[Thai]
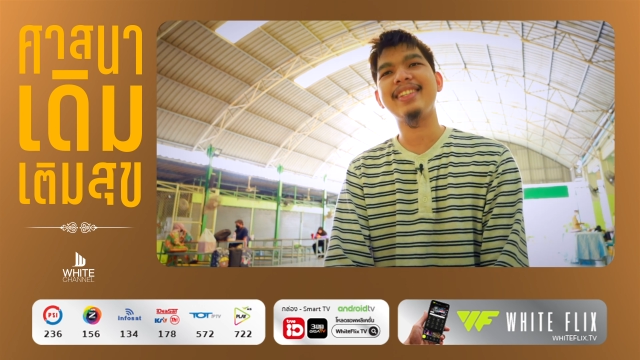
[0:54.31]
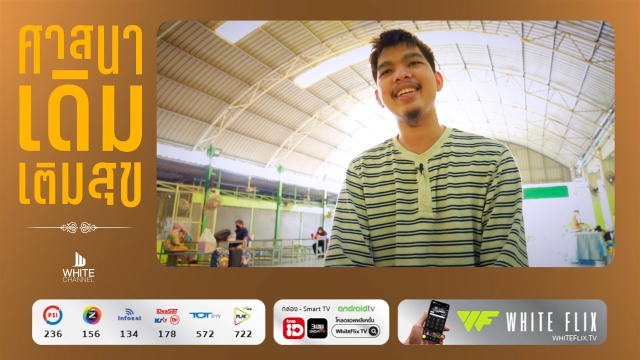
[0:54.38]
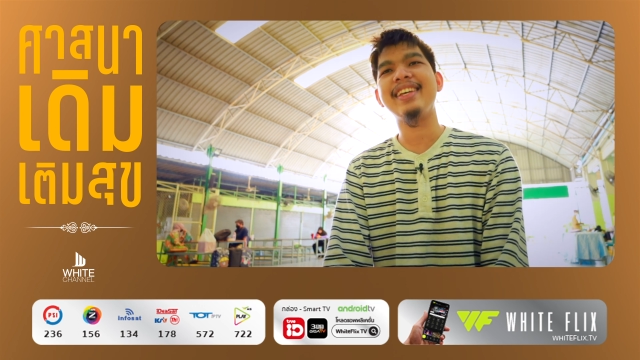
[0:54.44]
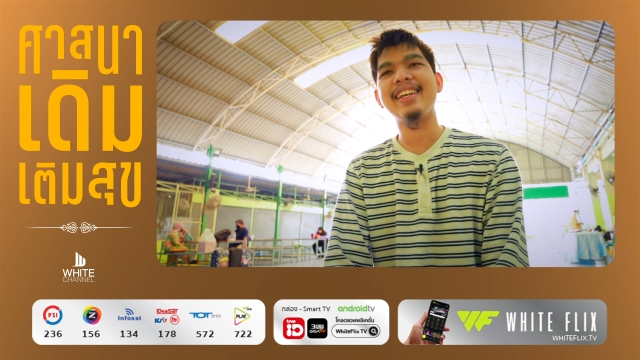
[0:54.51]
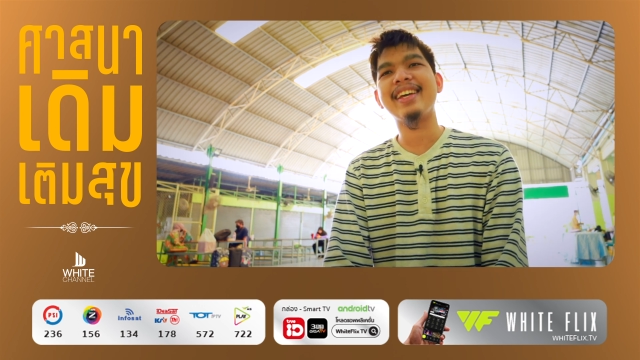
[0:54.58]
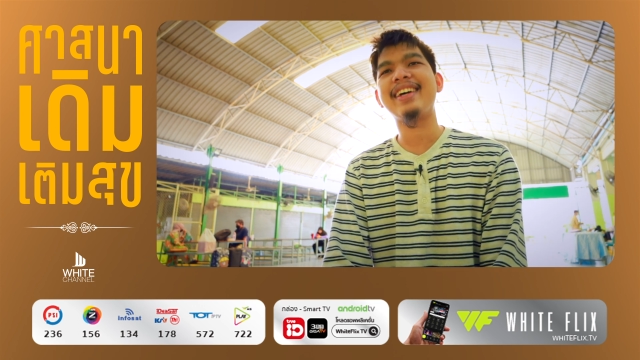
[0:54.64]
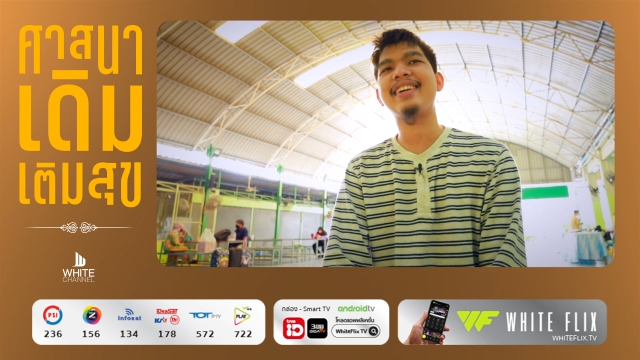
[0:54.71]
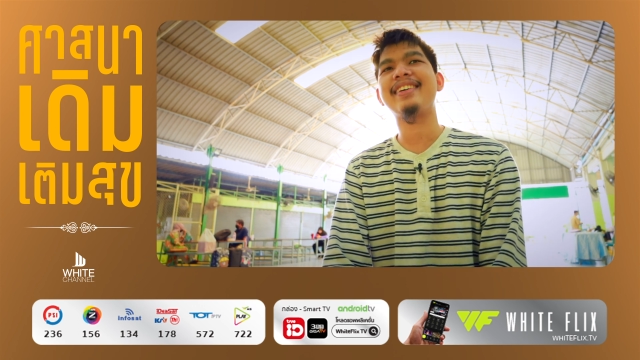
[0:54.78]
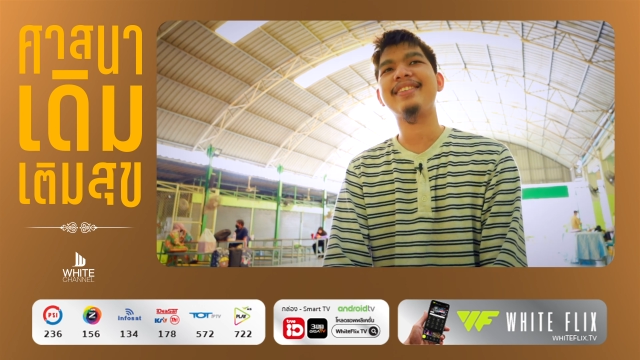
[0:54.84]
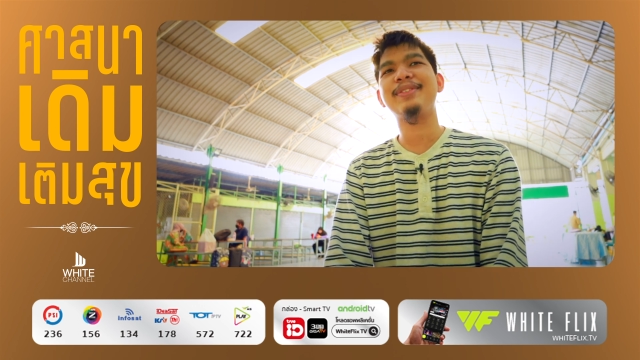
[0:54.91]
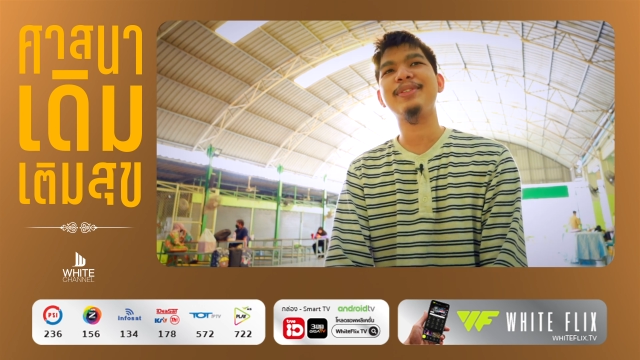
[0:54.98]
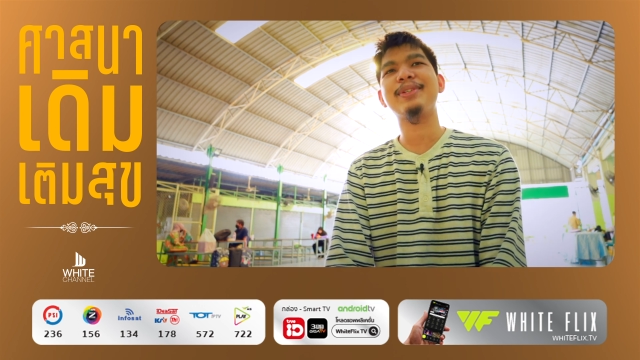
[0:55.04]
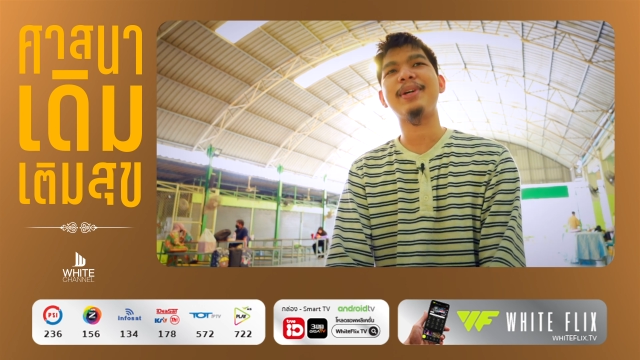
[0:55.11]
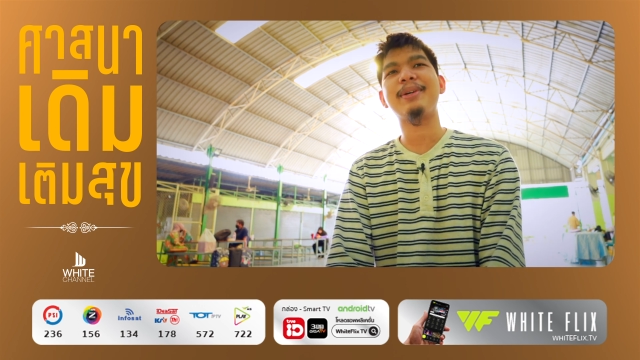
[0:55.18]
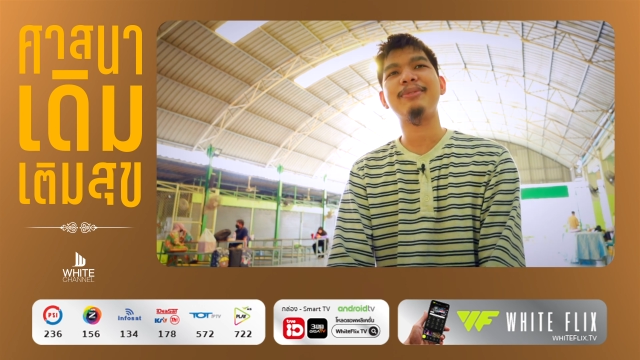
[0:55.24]
ดีฮะ
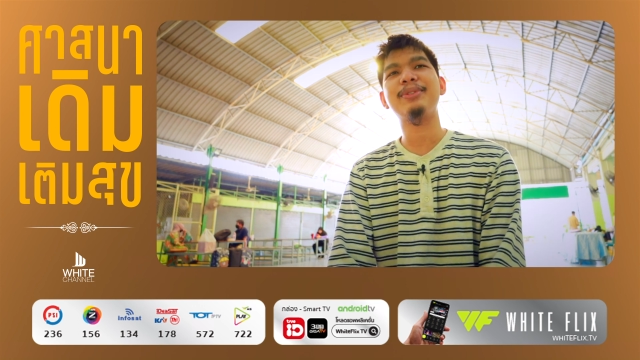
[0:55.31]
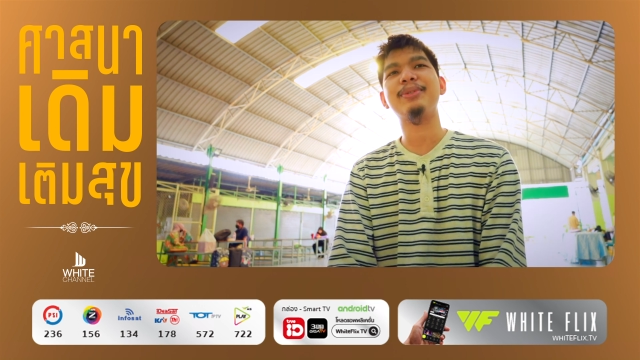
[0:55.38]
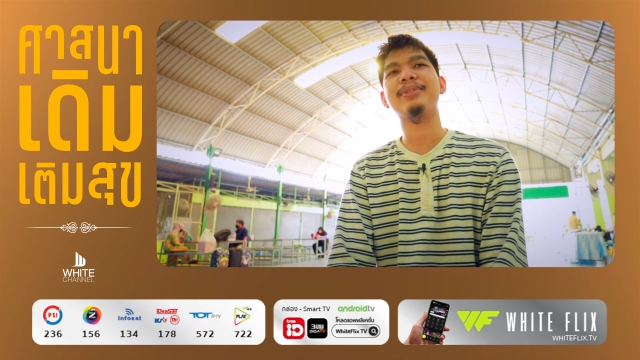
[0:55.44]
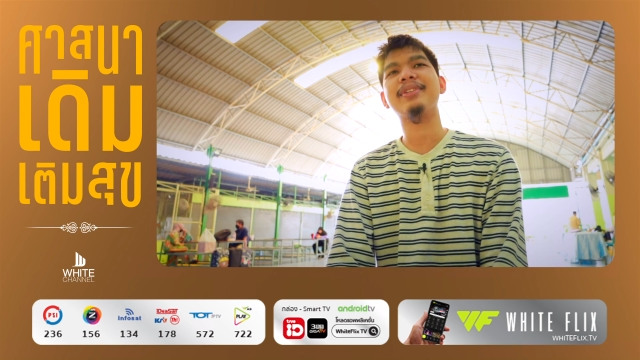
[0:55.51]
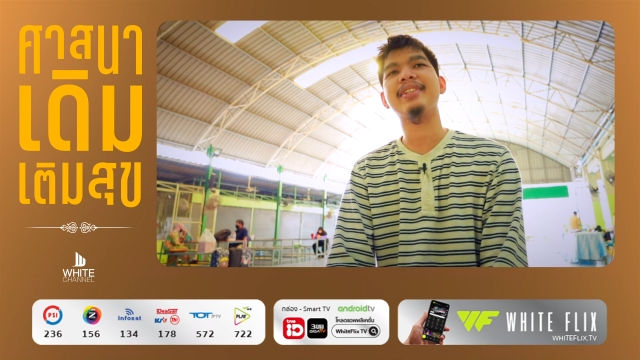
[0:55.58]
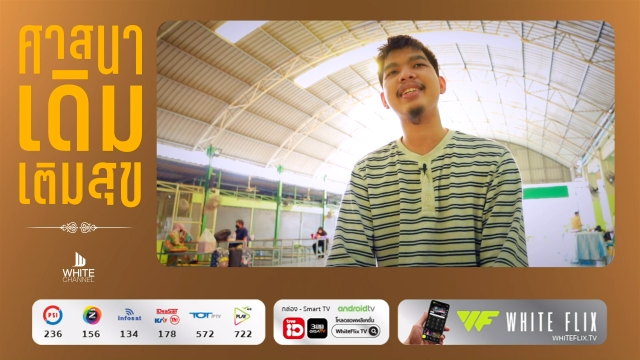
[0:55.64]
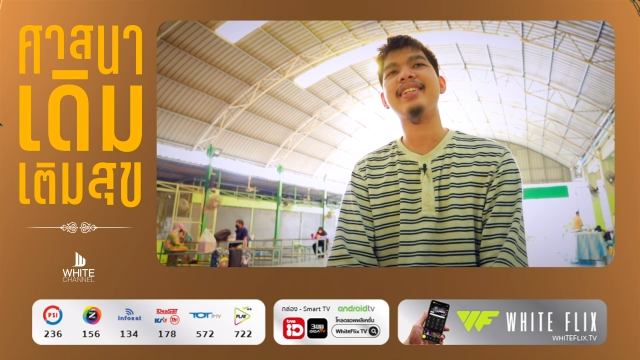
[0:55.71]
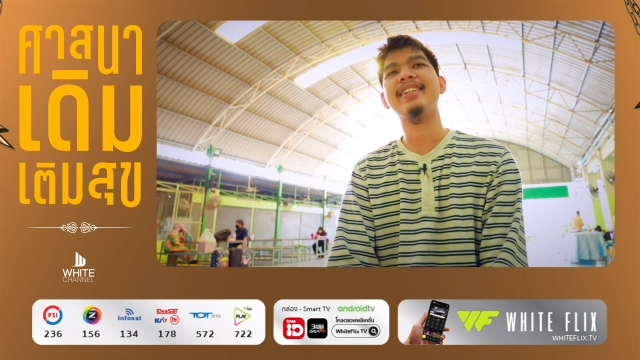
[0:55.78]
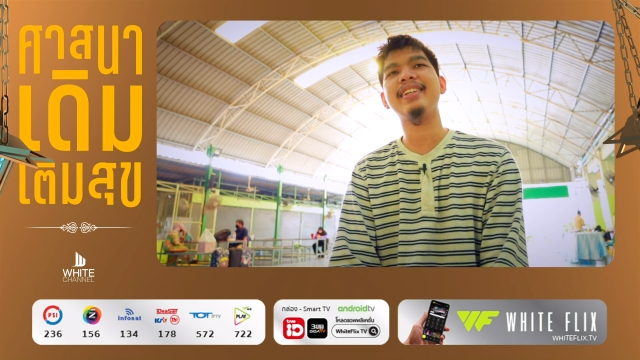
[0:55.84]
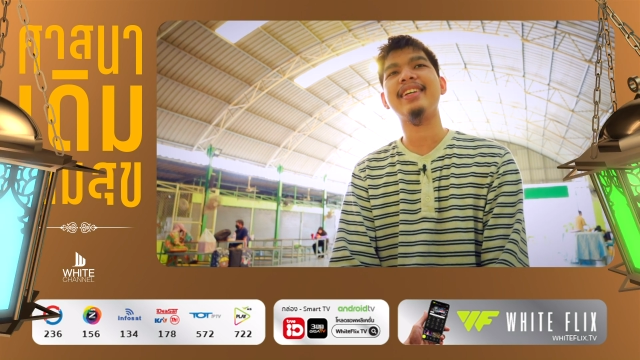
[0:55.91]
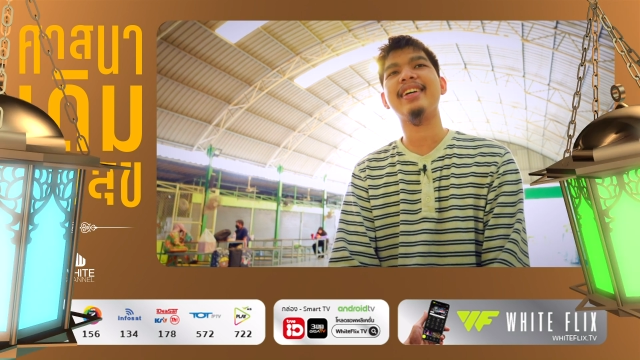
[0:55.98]
มีความสุขตรงนี้ดี